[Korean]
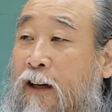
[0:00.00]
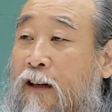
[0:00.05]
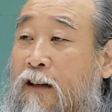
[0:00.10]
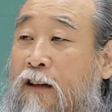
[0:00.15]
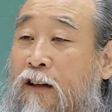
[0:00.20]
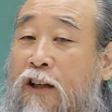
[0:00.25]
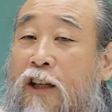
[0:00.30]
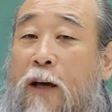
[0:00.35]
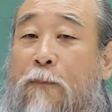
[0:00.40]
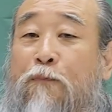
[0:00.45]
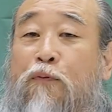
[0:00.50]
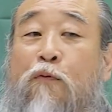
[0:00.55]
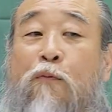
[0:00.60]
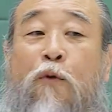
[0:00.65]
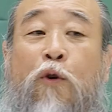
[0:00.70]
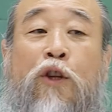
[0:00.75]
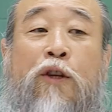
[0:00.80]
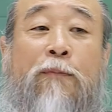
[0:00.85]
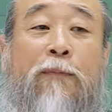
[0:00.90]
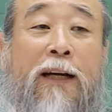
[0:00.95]
그러니까
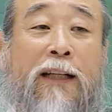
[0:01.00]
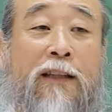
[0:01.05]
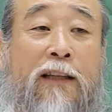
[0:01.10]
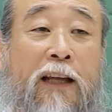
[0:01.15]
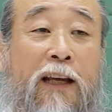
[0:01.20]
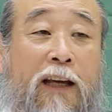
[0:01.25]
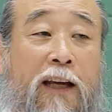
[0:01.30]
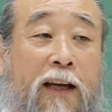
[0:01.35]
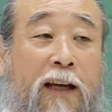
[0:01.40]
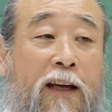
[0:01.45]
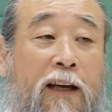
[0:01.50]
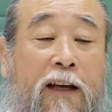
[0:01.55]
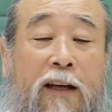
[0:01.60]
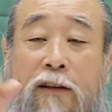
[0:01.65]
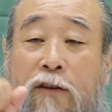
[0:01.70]
부모님한테